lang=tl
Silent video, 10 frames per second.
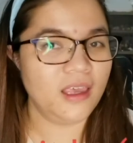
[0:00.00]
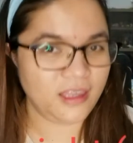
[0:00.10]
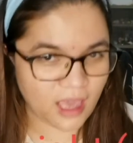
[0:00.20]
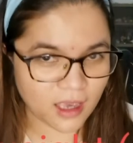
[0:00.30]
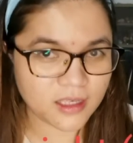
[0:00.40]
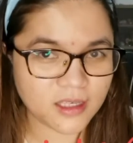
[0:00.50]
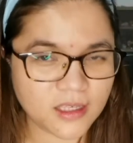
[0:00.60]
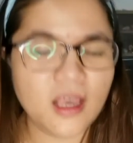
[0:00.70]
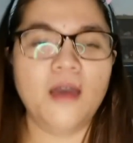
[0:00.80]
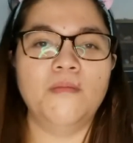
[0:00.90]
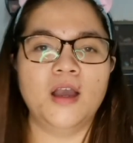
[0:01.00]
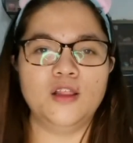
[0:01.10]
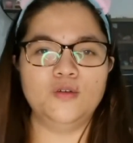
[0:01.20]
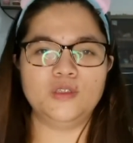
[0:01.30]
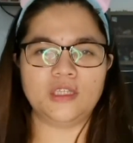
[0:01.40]
Yes,
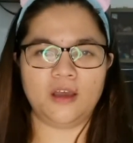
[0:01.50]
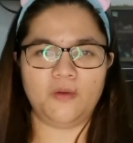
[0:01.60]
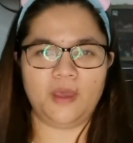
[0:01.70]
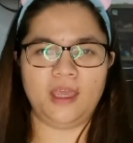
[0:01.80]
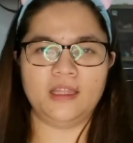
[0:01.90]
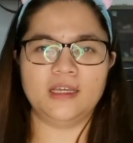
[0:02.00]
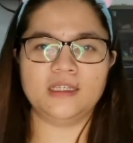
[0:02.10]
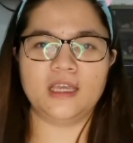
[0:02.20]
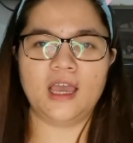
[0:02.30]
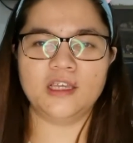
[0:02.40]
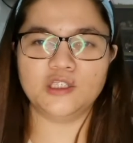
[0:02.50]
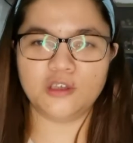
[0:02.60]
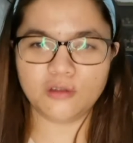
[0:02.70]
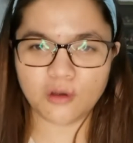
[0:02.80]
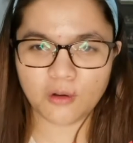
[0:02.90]
mag-lose ng weight. Kasi as
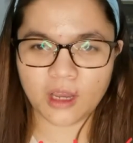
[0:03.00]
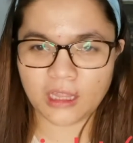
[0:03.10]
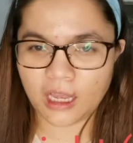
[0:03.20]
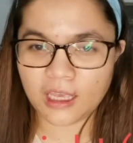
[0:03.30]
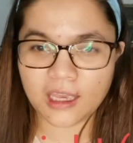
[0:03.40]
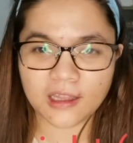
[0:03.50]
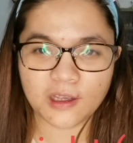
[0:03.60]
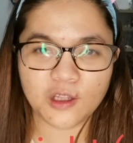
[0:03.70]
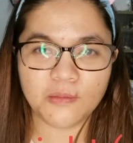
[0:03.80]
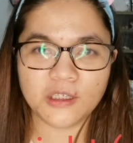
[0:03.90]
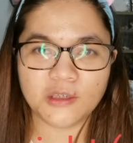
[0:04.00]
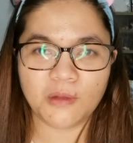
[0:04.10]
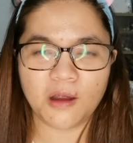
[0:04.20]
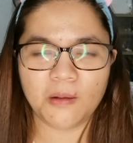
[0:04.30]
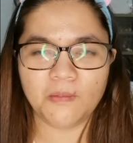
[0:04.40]
you know, and makikita nyo na dun sa
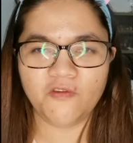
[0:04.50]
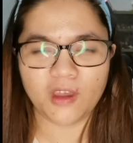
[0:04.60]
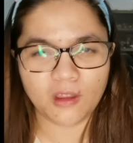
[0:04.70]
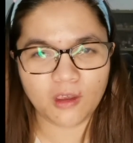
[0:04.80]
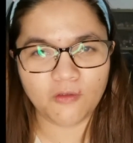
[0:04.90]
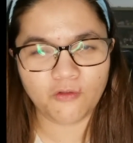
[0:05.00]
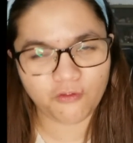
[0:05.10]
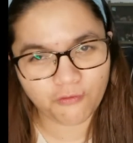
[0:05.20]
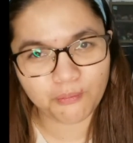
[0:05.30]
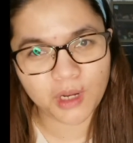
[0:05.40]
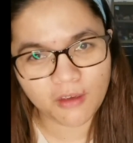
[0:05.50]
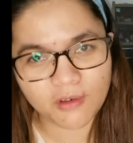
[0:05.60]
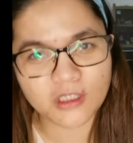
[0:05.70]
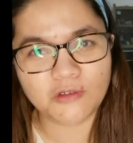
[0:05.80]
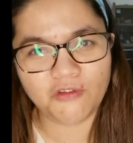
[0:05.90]
mga video,
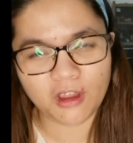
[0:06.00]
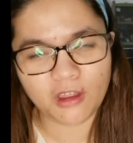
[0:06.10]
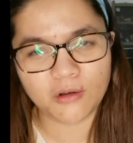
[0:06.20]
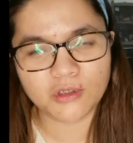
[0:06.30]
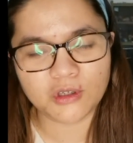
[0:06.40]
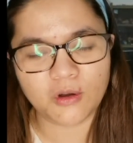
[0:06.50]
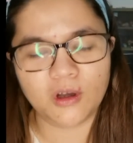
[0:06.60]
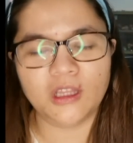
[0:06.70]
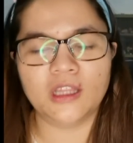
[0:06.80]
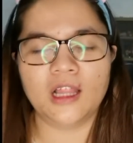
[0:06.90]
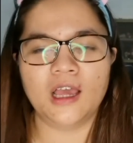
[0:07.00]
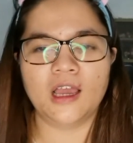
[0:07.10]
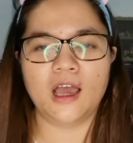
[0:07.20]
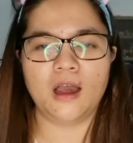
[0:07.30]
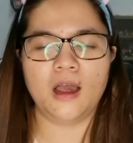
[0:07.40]
previous videos ko na
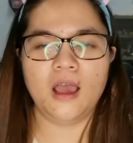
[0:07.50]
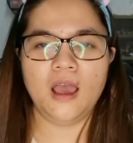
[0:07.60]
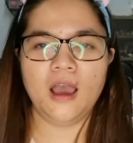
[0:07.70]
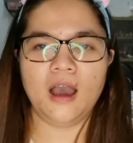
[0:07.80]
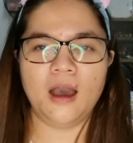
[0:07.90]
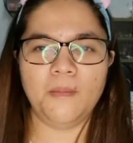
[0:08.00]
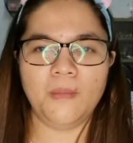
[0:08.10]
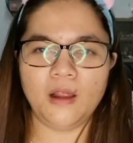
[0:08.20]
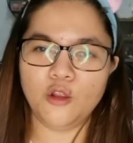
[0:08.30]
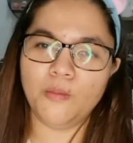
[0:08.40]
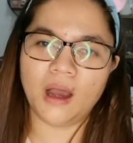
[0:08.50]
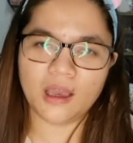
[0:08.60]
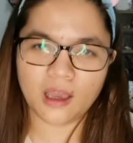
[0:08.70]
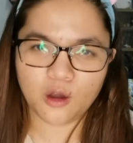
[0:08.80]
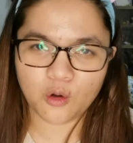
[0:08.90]
talagang um, lumaki
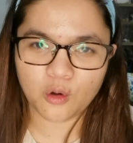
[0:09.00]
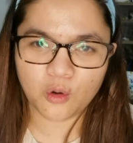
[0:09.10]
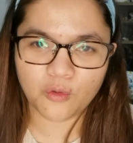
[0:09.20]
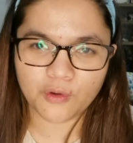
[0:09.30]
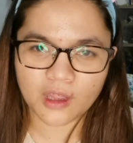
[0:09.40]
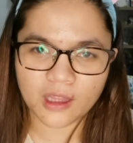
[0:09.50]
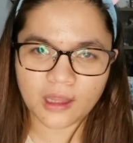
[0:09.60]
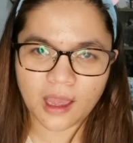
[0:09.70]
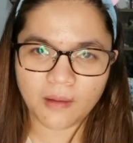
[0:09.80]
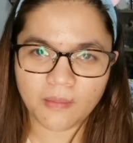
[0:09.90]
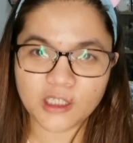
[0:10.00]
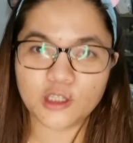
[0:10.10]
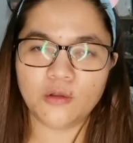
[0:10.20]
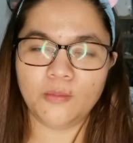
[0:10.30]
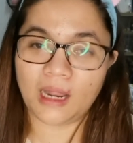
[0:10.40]
ako over the time. Mas
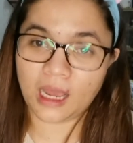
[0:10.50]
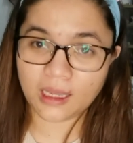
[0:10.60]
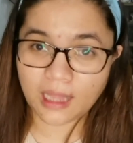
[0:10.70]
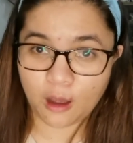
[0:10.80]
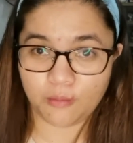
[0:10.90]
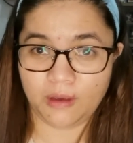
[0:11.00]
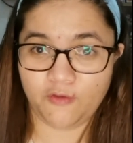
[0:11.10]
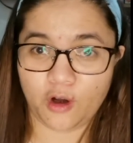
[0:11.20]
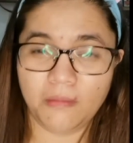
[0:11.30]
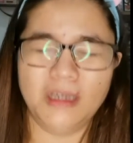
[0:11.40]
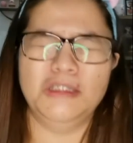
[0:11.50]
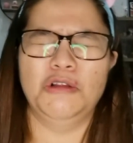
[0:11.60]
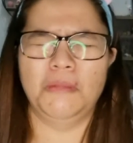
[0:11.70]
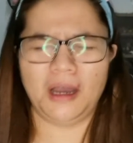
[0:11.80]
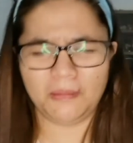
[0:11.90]
malaki na ako before, mas
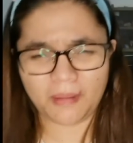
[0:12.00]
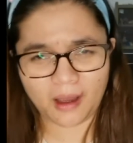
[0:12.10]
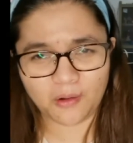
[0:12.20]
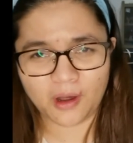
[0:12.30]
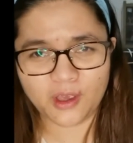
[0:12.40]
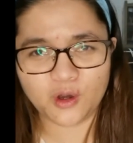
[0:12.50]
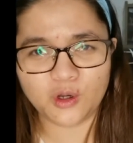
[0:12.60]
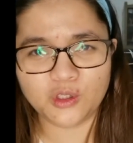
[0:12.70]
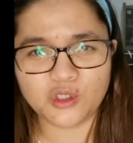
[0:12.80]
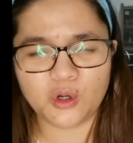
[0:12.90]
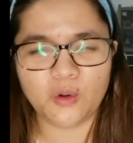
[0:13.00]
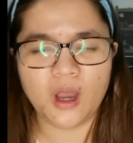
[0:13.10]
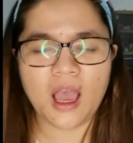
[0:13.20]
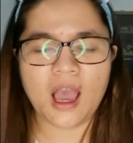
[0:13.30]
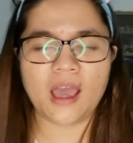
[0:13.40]
lumaki pa ako ngayon. So,
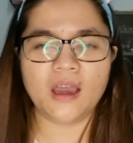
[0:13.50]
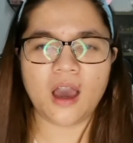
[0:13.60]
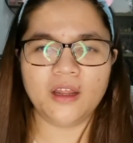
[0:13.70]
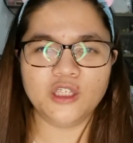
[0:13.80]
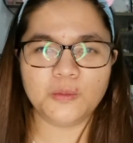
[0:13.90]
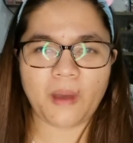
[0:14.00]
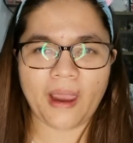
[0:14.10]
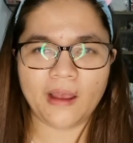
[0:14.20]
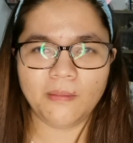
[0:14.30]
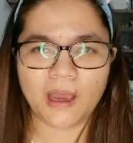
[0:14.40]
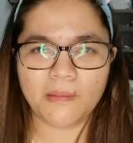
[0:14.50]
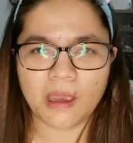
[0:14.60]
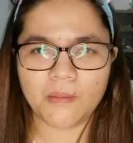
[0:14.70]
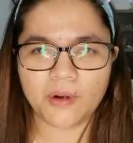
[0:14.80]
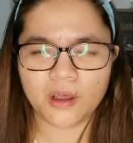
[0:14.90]
I got inspired by my
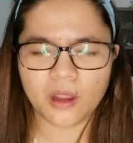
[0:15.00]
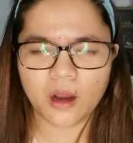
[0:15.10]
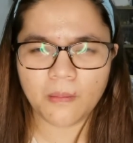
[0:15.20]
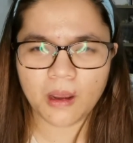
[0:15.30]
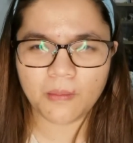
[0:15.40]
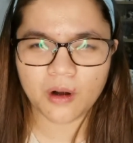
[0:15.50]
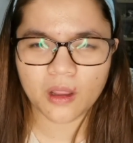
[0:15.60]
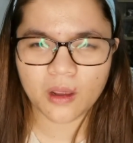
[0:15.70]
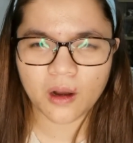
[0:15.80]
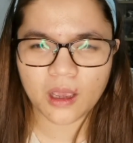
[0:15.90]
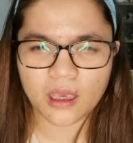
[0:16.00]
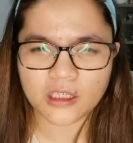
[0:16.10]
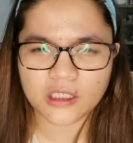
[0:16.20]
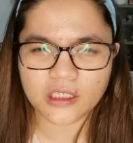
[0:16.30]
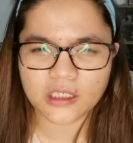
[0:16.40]
brother. My brother
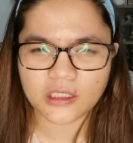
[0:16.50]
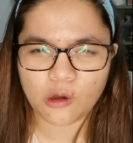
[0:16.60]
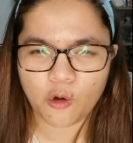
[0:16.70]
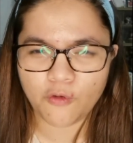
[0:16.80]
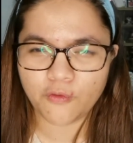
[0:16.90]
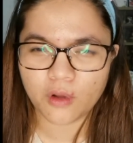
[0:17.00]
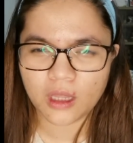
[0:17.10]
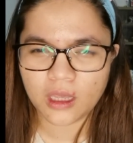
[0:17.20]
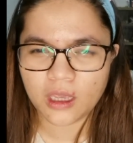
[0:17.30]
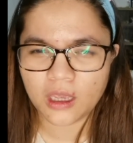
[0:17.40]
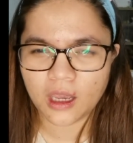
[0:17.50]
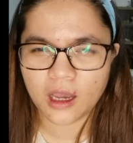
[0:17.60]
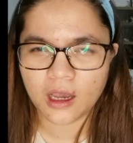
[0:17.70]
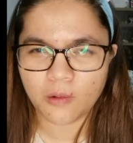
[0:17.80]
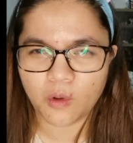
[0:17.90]
is hopefully
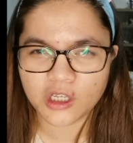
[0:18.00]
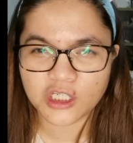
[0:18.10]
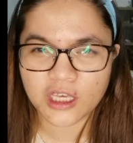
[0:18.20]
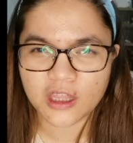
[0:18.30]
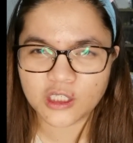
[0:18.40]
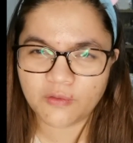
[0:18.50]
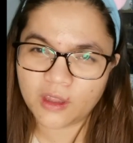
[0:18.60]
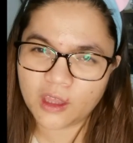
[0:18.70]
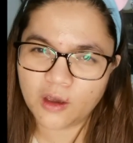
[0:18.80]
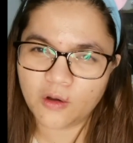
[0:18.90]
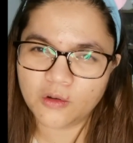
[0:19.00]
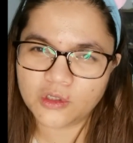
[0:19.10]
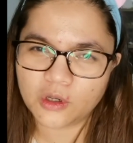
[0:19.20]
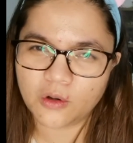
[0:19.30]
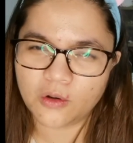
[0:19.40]
uh, watching this video.
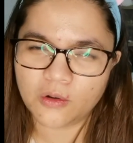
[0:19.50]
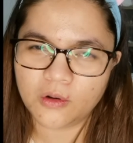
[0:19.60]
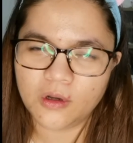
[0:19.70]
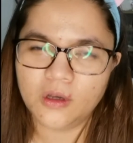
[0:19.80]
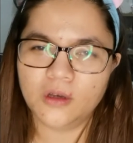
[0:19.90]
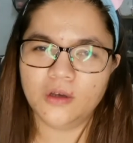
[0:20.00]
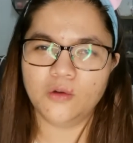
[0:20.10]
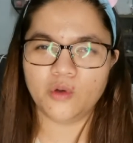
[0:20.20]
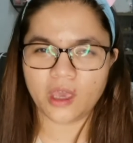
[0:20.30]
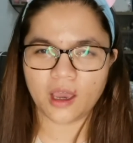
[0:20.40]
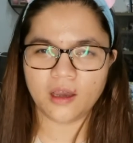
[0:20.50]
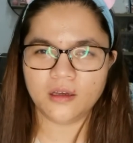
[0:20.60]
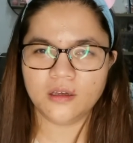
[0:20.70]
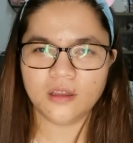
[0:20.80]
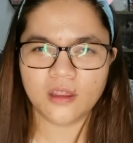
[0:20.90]
So, Kuya,
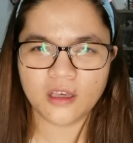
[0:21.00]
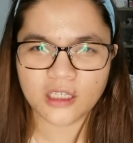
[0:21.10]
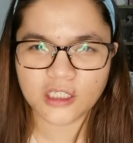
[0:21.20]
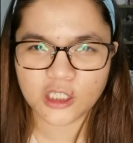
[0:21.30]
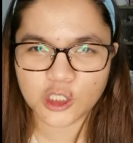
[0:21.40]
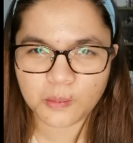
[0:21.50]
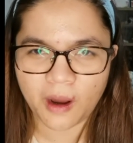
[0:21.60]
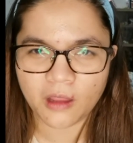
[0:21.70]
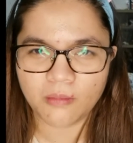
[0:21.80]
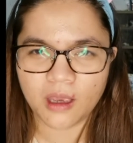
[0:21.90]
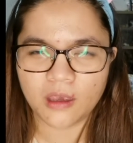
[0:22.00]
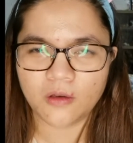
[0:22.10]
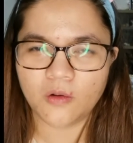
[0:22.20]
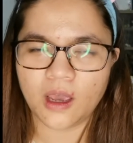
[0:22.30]
this is inspired by you.